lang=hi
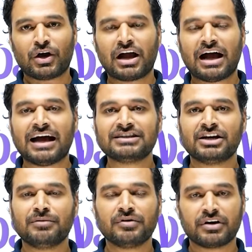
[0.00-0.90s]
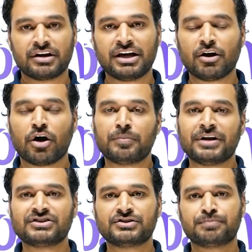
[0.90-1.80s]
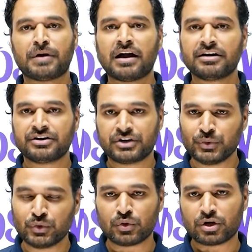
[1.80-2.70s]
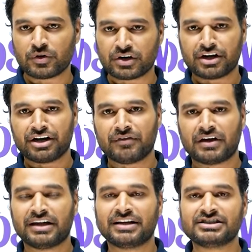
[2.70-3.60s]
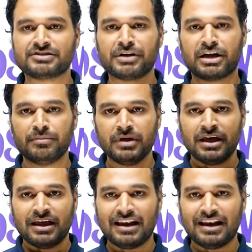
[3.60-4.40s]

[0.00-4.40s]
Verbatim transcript: और आज हम रे ऑप्टिक्स पार्ट टू को कवर करने वाले हैं जिसमें हम